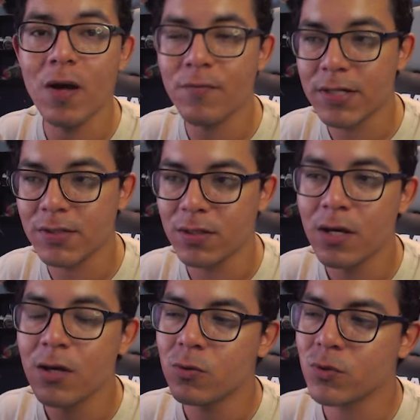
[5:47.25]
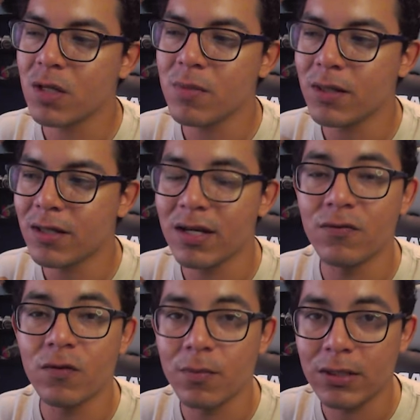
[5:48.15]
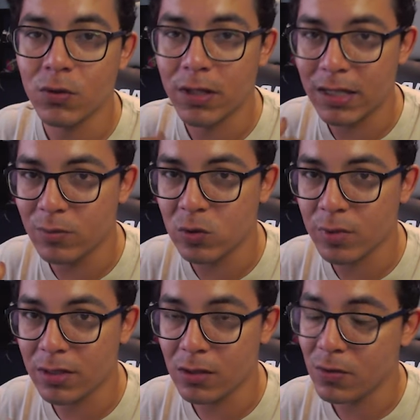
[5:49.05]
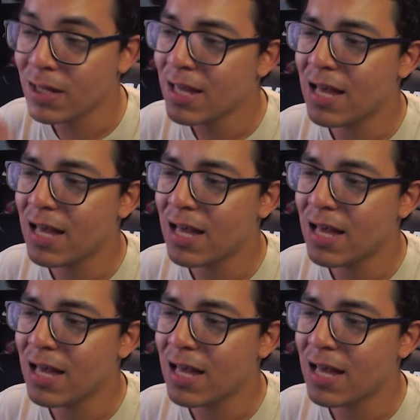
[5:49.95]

Betsy, justamente el formato que le hemos pedido.